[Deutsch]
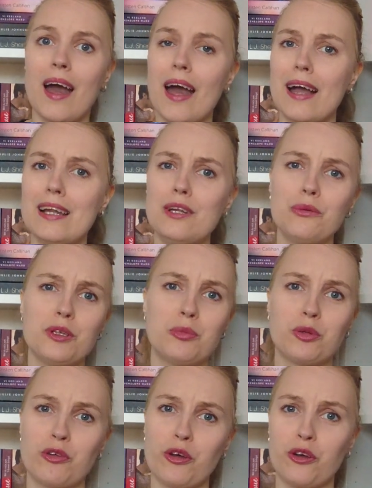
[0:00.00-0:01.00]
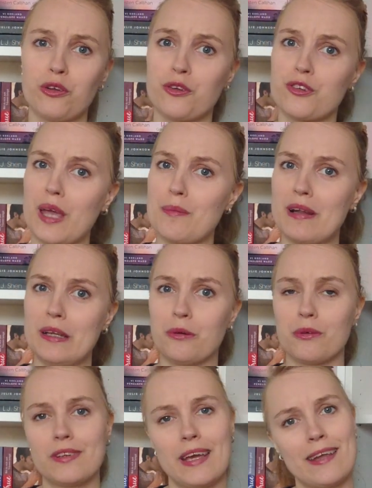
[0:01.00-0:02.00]
Hallo ihr Buchverrückten und Schreiberlinge
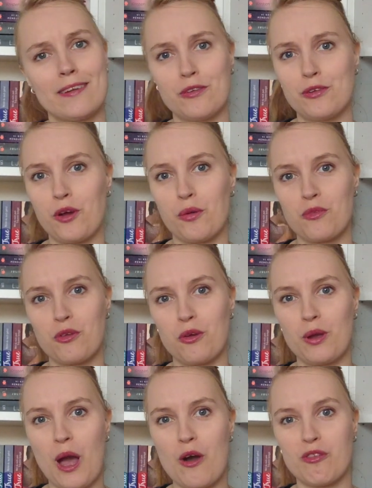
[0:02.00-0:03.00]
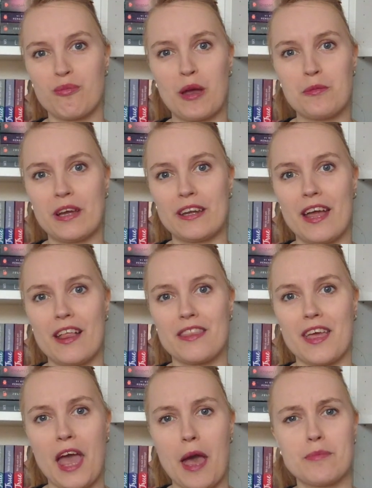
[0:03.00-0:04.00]
und herzlich willkommen zurück auf meinem Kanal The
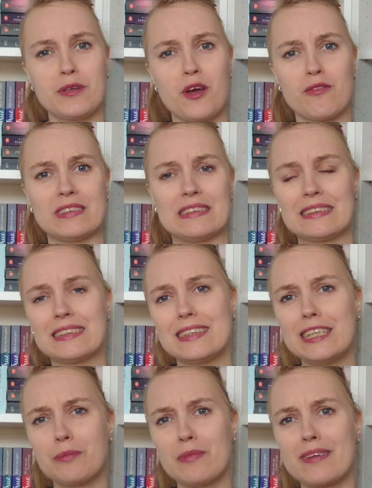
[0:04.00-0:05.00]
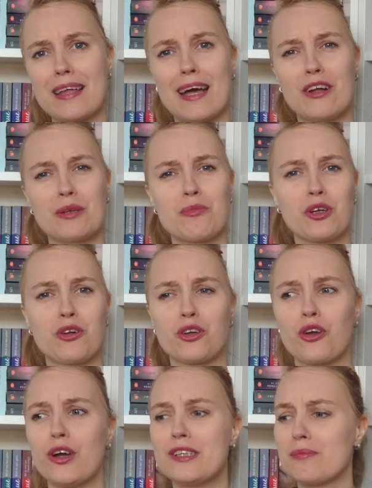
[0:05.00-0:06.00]
Happy Novelist. Ich bin Sarah und ich möchte
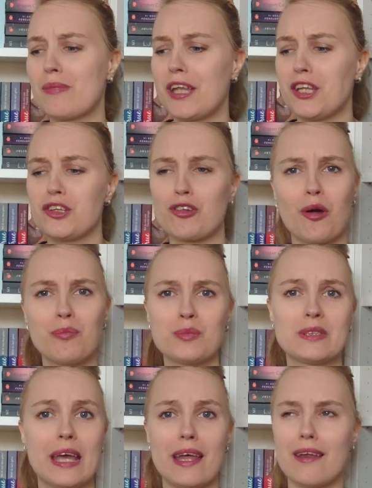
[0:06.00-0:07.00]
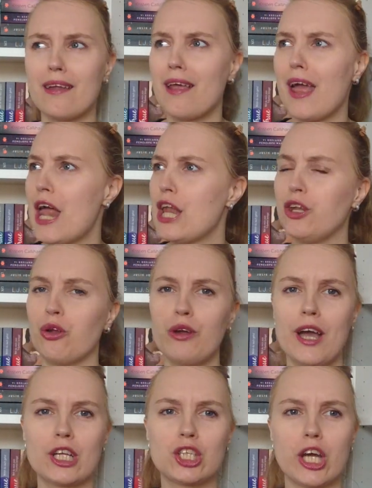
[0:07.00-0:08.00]
euch heute meine Top 10
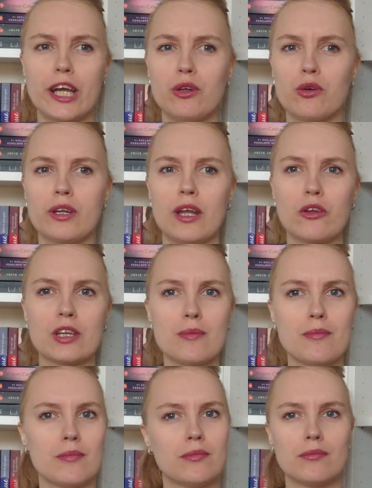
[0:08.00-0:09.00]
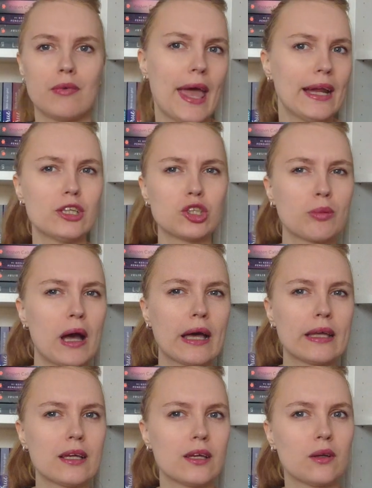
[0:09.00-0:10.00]
Neuerscheinungen aus dem
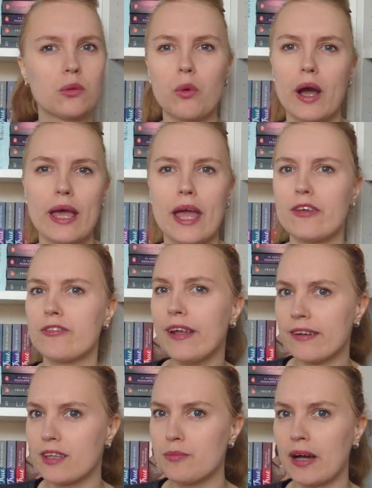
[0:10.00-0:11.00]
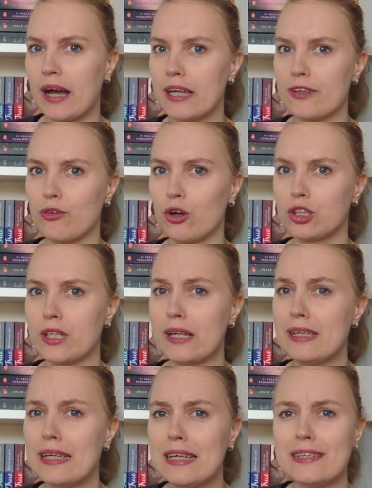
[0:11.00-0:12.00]
englischsprachigen YA Fantasy Bereich
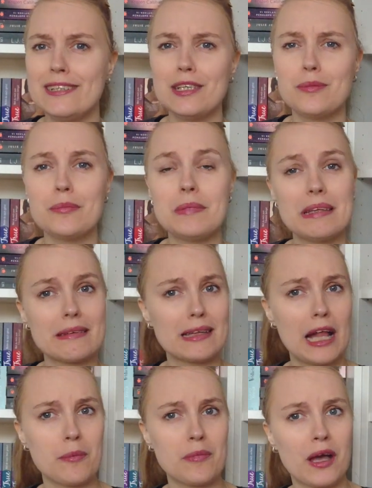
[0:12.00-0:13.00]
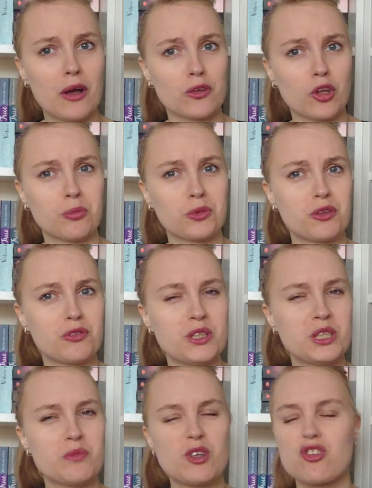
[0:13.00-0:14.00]
vorstellen, die im nächsten halben Jahr rauskommen und auf die
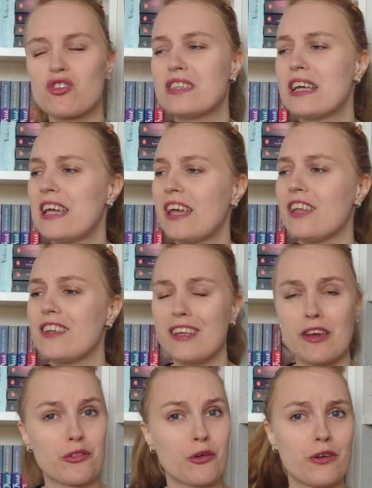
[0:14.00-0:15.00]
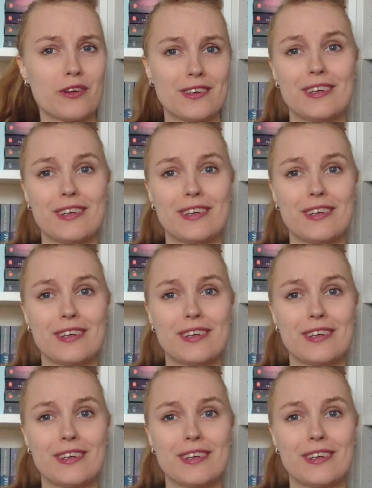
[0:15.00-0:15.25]
ich mich schon sehr freue.